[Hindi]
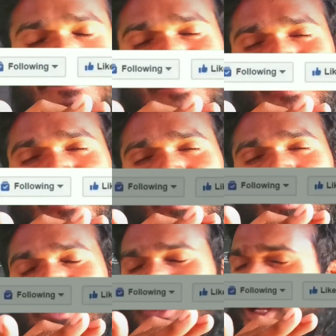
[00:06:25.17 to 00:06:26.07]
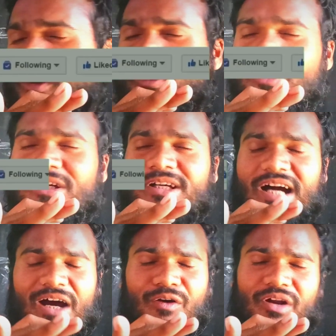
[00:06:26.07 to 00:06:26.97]
आप लोग खुश रहो
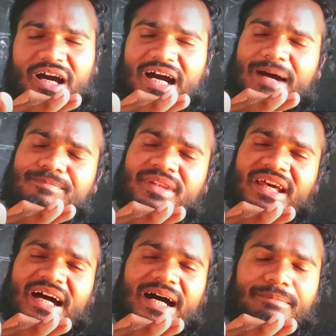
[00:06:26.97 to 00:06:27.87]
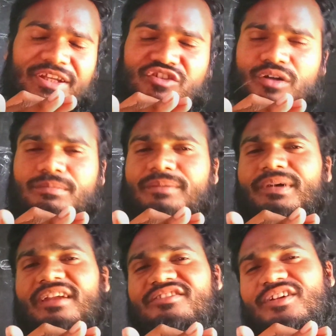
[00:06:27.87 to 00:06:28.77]
और आपने अभी तक भी
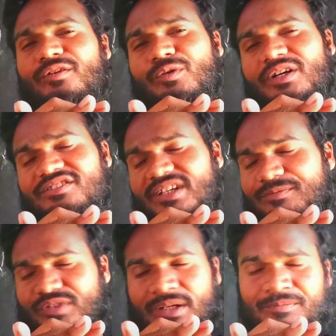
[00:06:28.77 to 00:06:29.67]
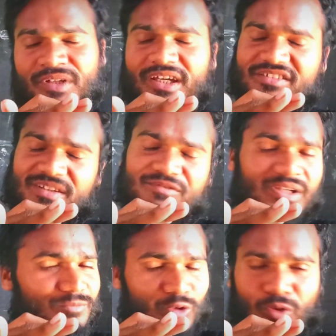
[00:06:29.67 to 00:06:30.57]
मेरे चैनल को एक सब्सक्राइब नहीं है
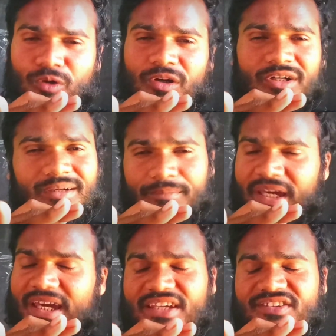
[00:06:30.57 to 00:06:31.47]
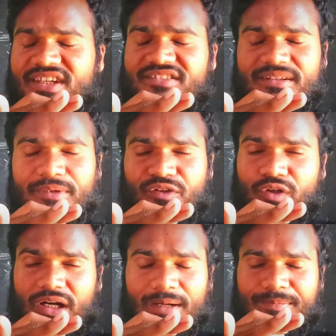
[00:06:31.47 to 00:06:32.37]
सब्सक्राइब कर लो मैं ऐसे ऐसे
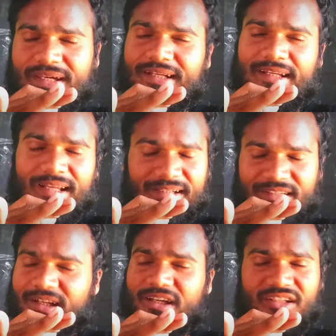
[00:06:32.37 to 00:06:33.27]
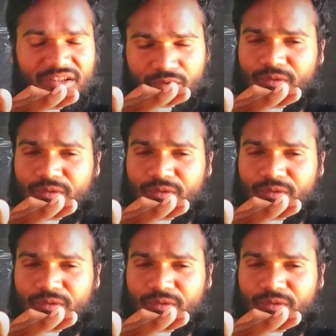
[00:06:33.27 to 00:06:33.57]
वीडियो आपके लिए लाते रहता